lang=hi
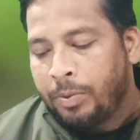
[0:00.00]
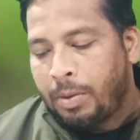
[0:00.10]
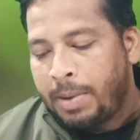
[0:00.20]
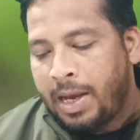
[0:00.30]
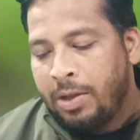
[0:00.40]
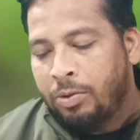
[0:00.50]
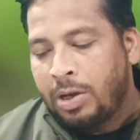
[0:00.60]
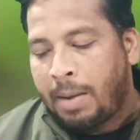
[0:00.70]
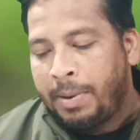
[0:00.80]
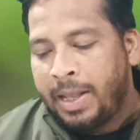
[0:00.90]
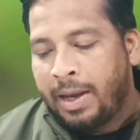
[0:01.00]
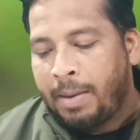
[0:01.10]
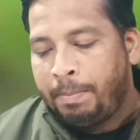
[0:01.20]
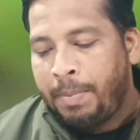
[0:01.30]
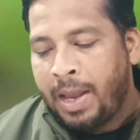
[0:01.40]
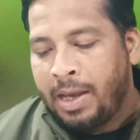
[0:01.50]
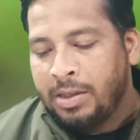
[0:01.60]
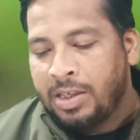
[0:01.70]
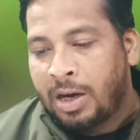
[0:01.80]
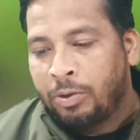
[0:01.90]
तो मैं इसको यहाँ पे देख रहे पे
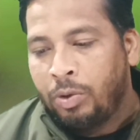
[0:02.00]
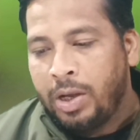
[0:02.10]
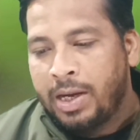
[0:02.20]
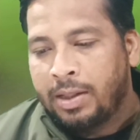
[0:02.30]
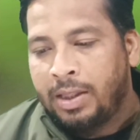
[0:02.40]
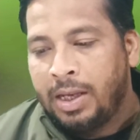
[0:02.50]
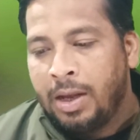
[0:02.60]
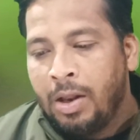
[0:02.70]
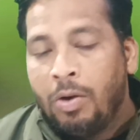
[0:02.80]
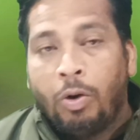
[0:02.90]
चार सौ इकतीस